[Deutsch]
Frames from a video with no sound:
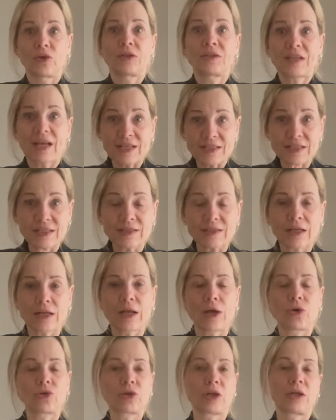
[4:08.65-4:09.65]
Das ist
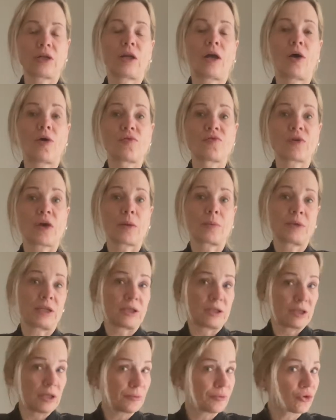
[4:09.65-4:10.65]
genau deine Aufgabe
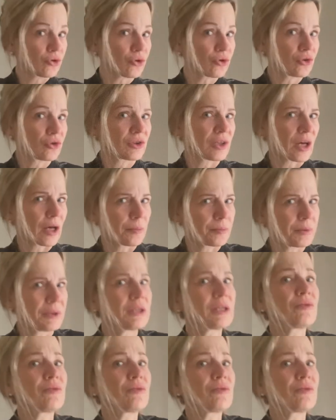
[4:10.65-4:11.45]
in der Psychotherapie,